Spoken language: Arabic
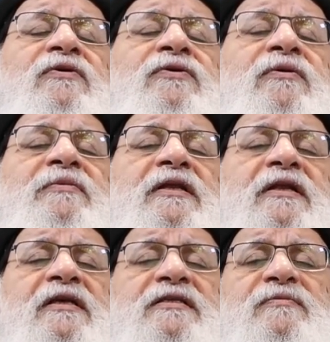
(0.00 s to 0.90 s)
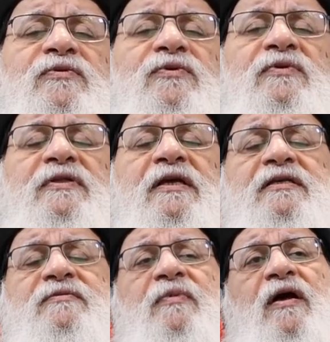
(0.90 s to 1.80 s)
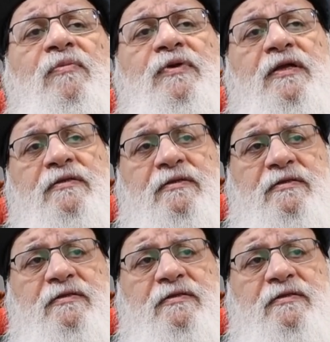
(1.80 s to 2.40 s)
لنوع من الكذب ويقول ده كذب ابيض